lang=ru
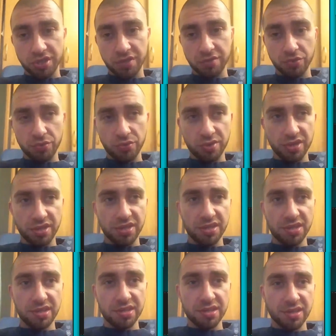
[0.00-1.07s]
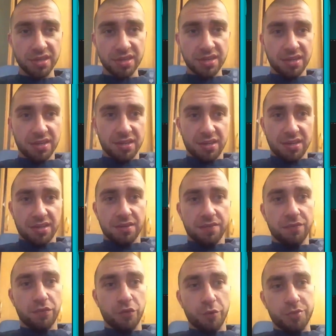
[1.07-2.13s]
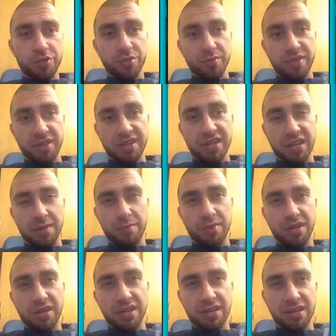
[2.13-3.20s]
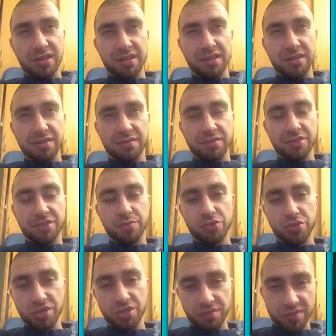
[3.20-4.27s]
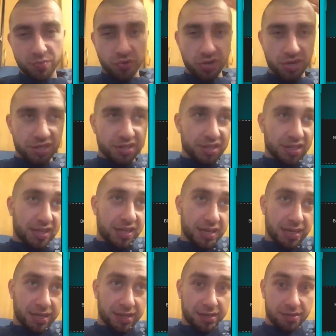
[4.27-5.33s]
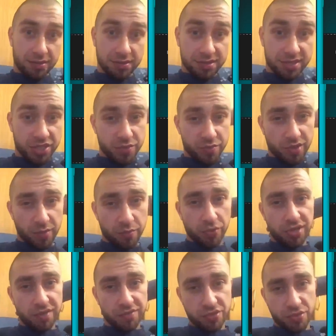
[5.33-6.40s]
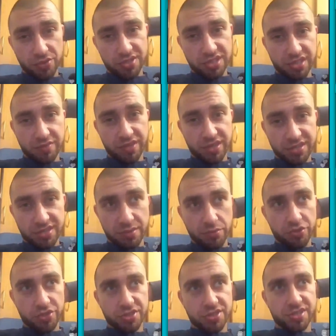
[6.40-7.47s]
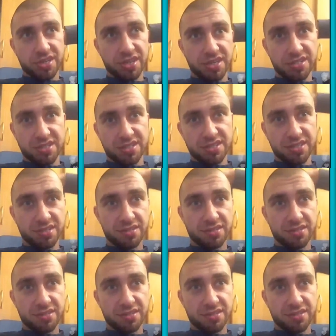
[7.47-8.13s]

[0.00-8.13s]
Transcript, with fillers: давно, и в общем-то, как бы «Жемчужина из моря» такая, скажем так, более взрослая версия, можно сказать, «9